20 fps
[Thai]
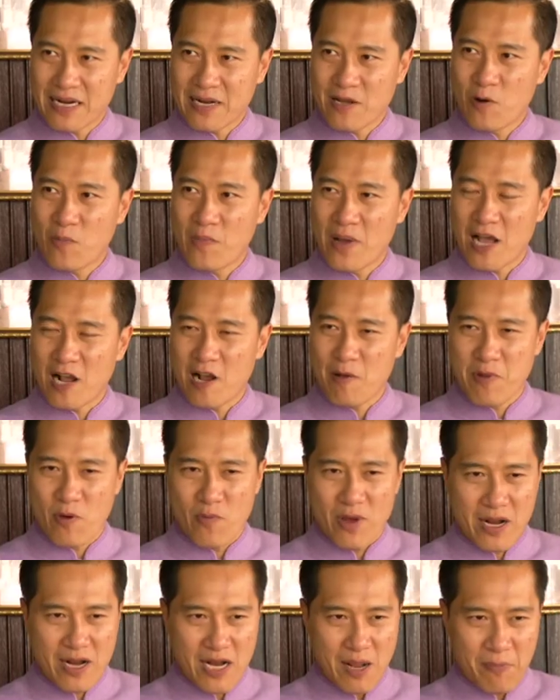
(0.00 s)
มกันเข้ามา ก็แป
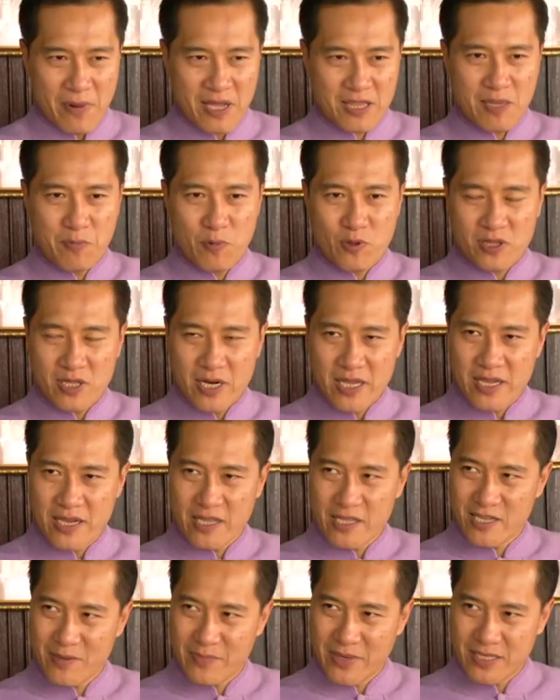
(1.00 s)
ลว่าระดับรัฐมนตรี
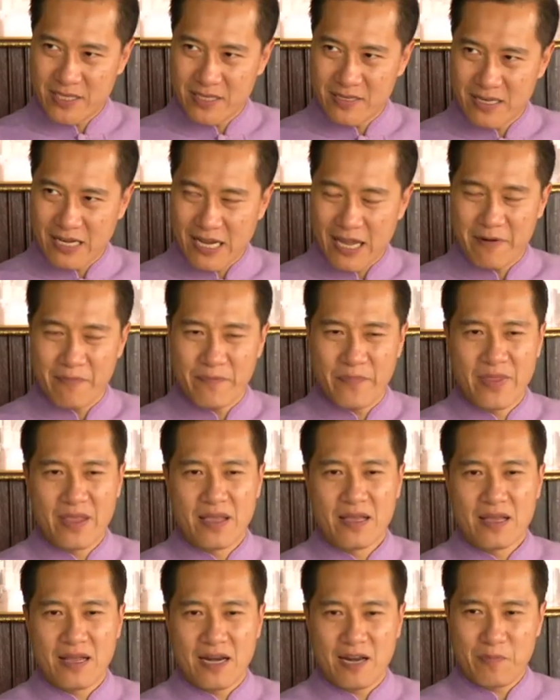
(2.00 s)
นี่จะมาเจอกัน
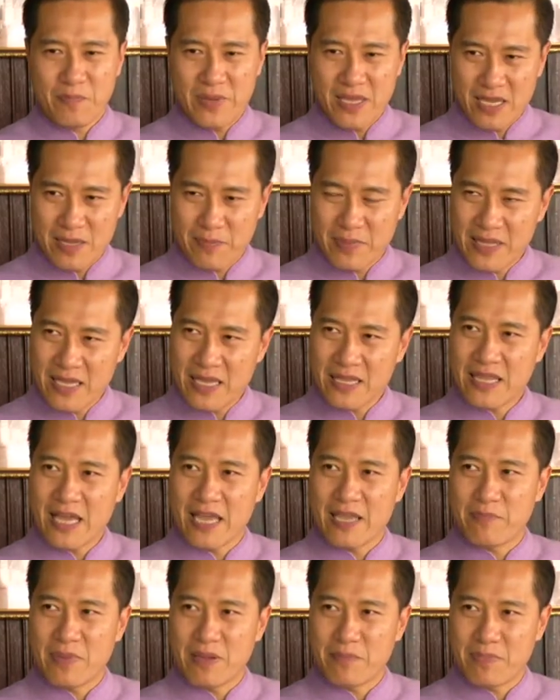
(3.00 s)
และปีนี้ประเทศ
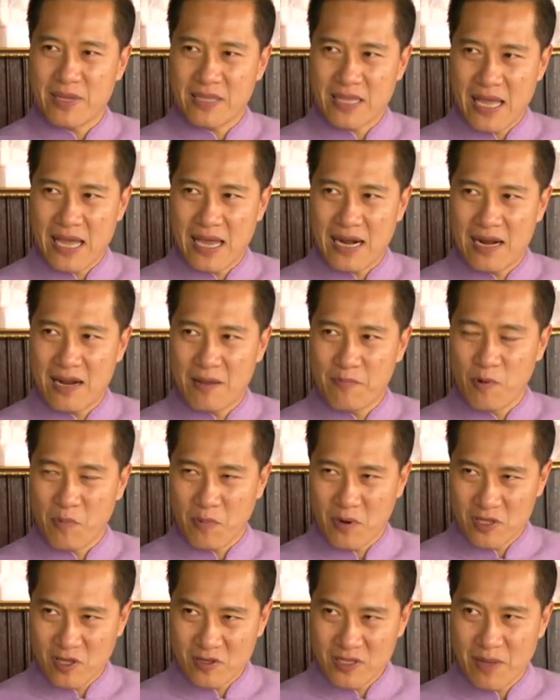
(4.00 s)
ไทยเป็นประธานและผ
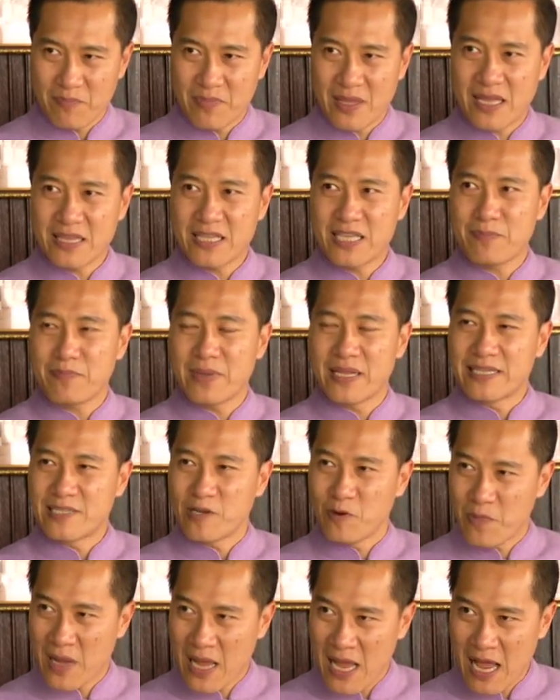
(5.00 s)
มก็ต้องทำหน้าที่เป็น
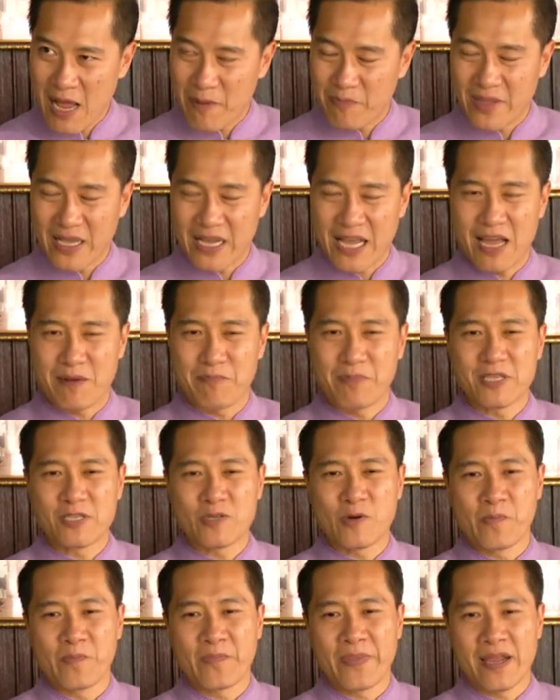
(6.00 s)
เจ้าภาพในการป
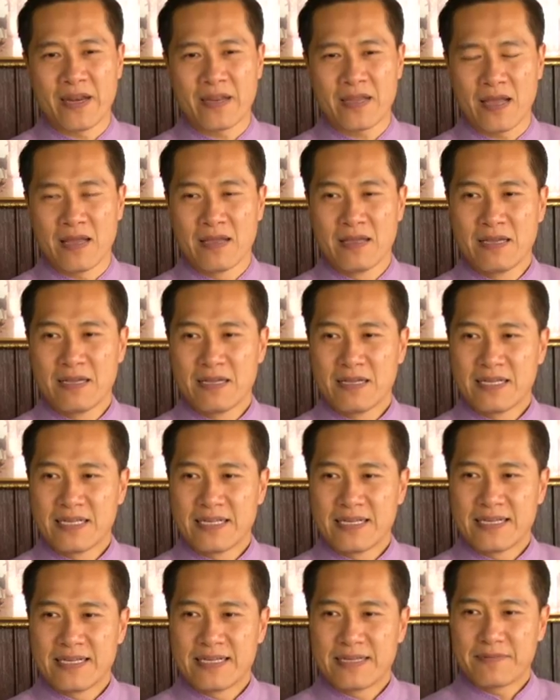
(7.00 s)
ระชุมนั้นเนี่ย
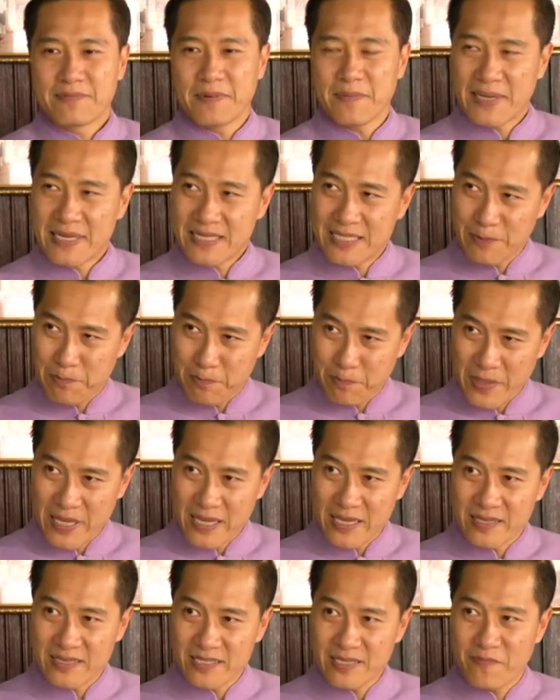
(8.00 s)
ประมาณ10
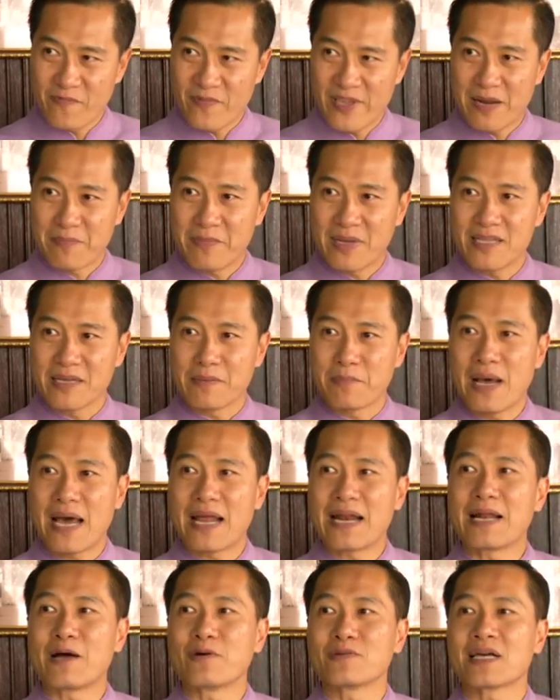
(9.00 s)
ปีถึงจเบียนมาถึง
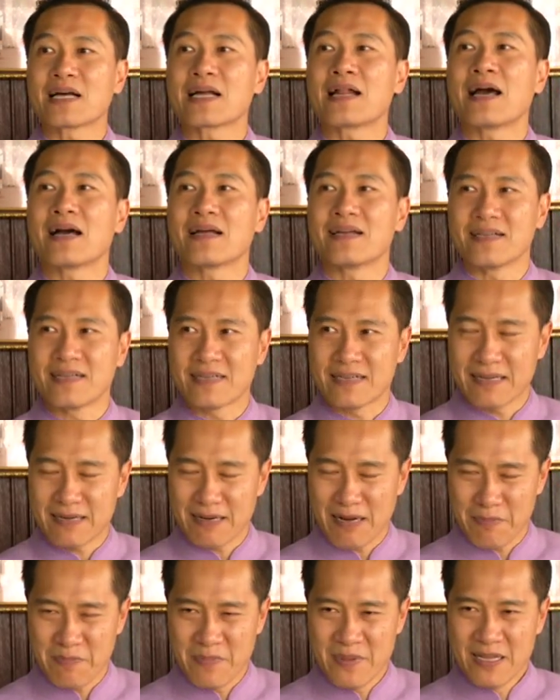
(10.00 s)
บ้านเราสักครั้งหนึ่ง
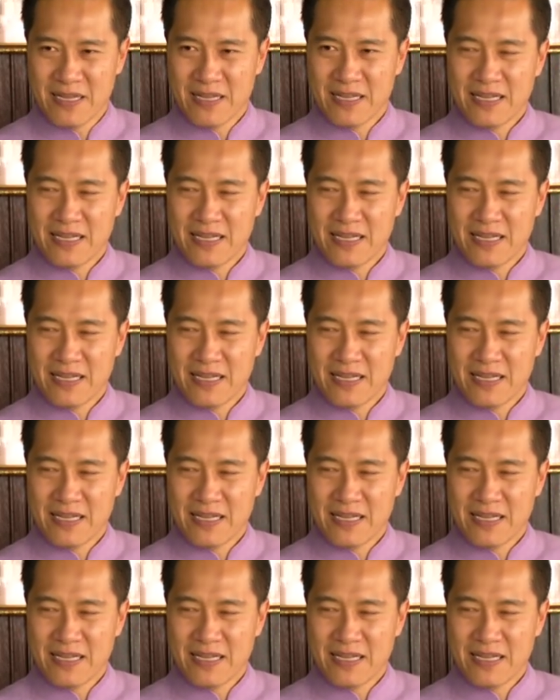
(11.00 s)
นะครับ